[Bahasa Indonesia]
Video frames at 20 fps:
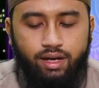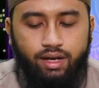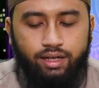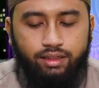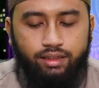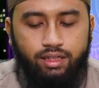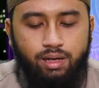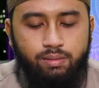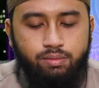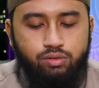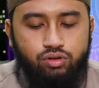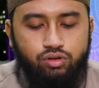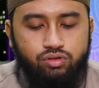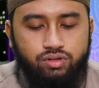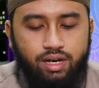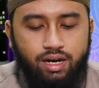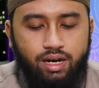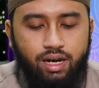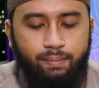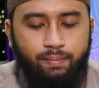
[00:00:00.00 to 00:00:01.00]
Kata Nabi
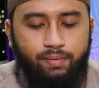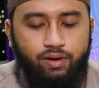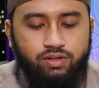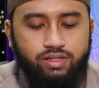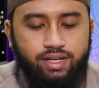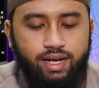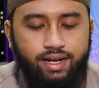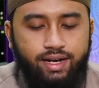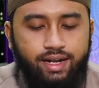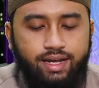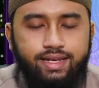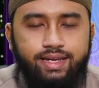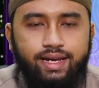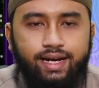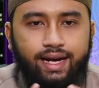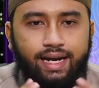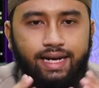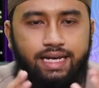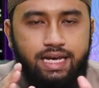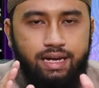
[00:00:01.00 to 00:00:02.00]
SAW, kalau seandainya
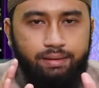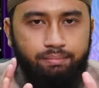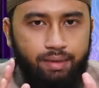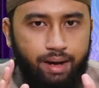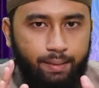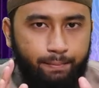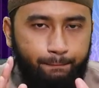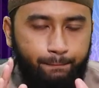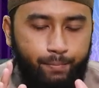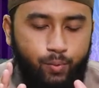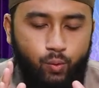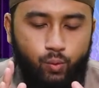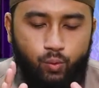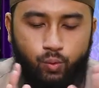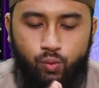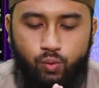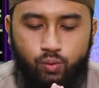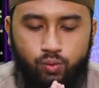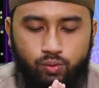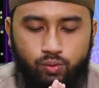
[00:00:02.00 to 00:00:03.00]
kalian mampu